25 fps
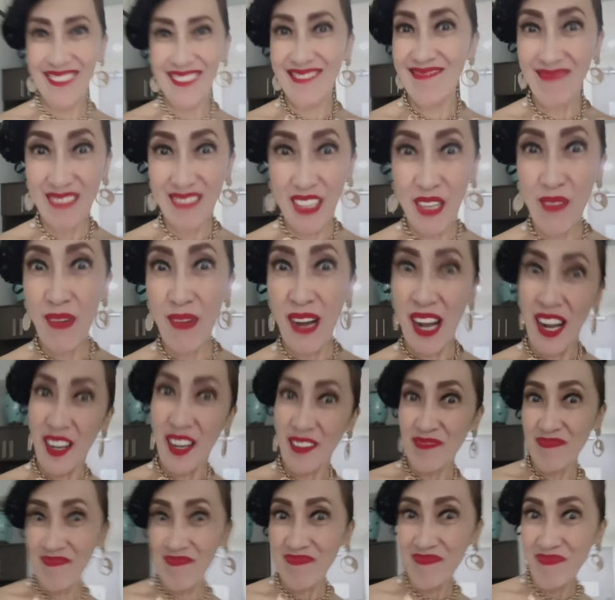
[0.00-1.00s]
Diba?
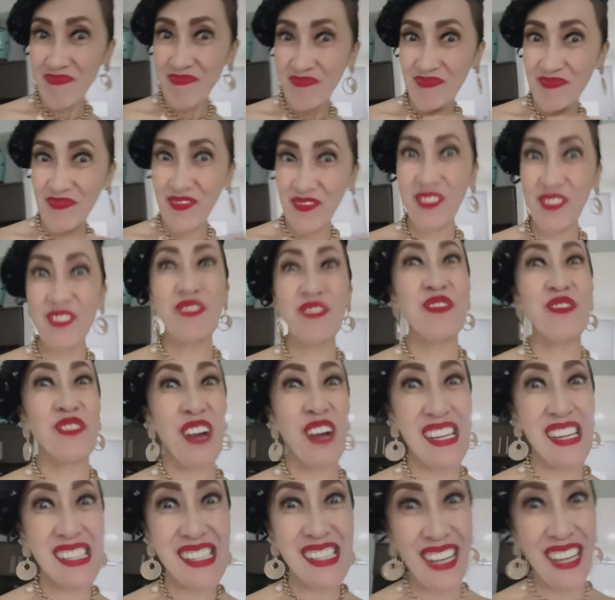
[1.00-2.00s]
Mm,
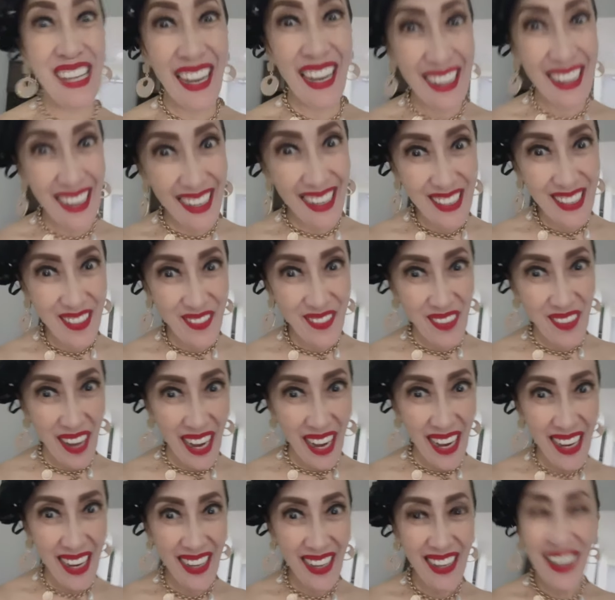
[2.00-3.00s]
fresh na agad,
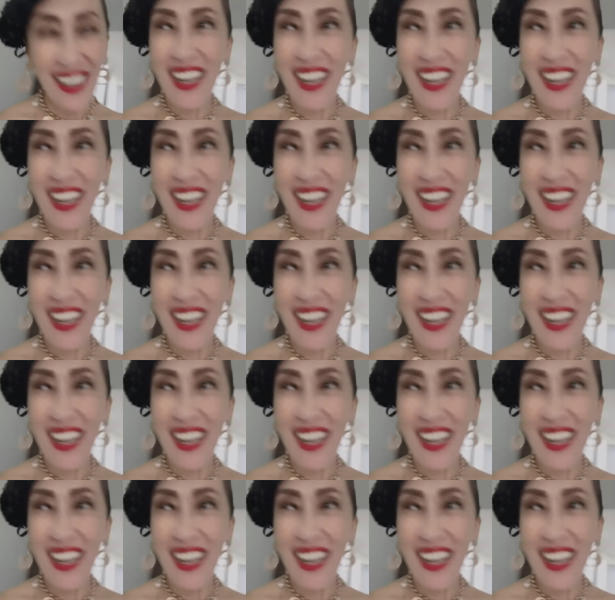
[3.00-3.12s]
diba?